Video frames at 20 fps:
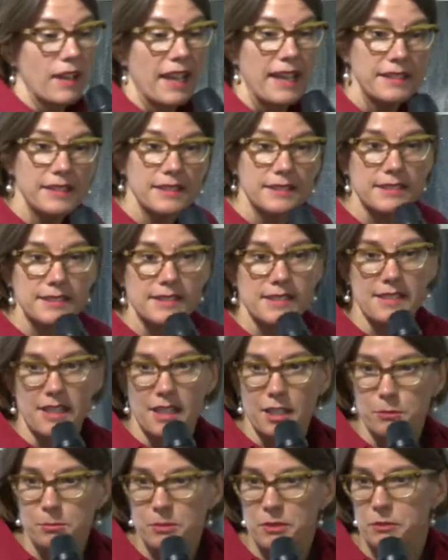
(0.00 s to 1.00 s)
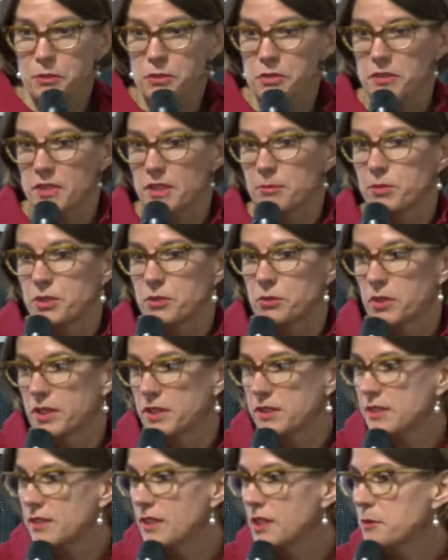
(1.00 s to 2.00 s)
beendete Designbewusstsein
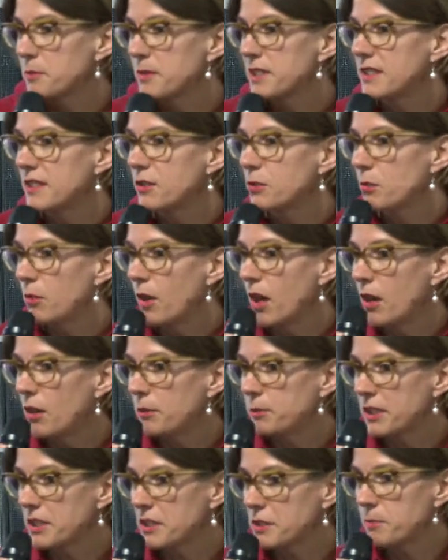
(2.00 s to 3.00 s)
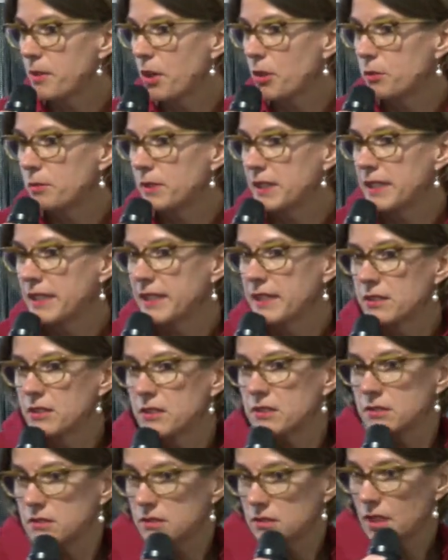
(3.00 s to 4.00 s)
bedeutet, dass man sich überhaupt erstmal überlegt
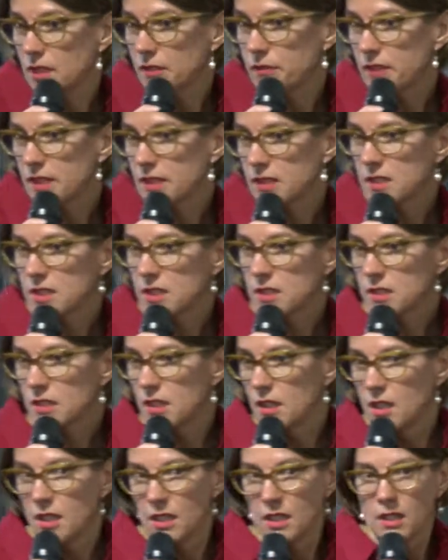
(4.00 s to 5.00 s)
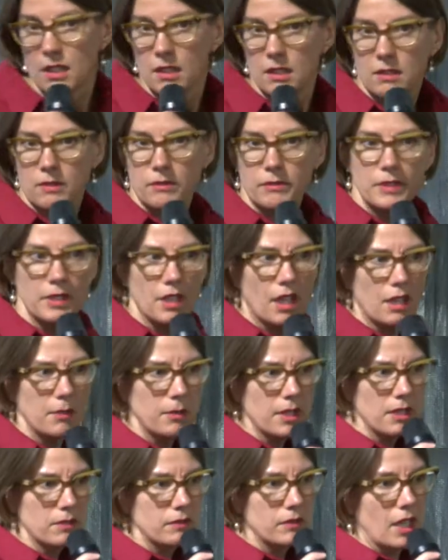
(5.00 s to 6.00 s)
und reflektiert, wie
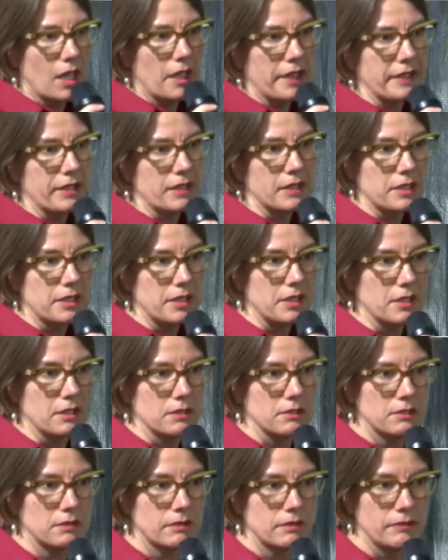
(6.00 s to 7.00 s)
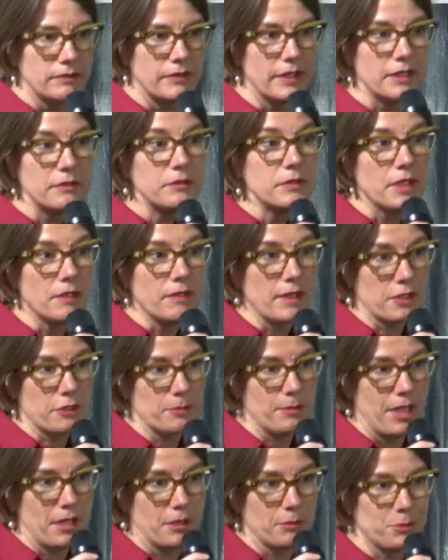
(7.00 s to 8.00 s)
arbeiten wir eigentlich hier, wenn wir
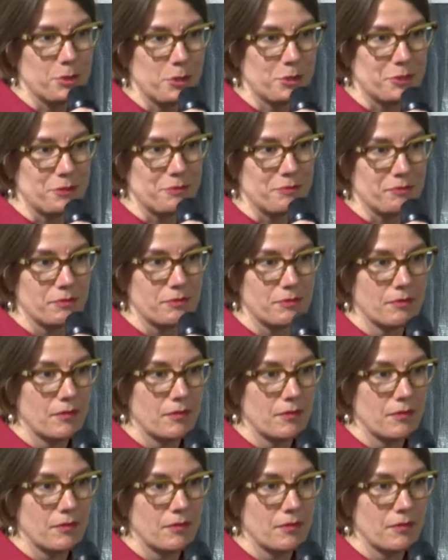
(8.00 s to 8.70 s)
was machen müssen.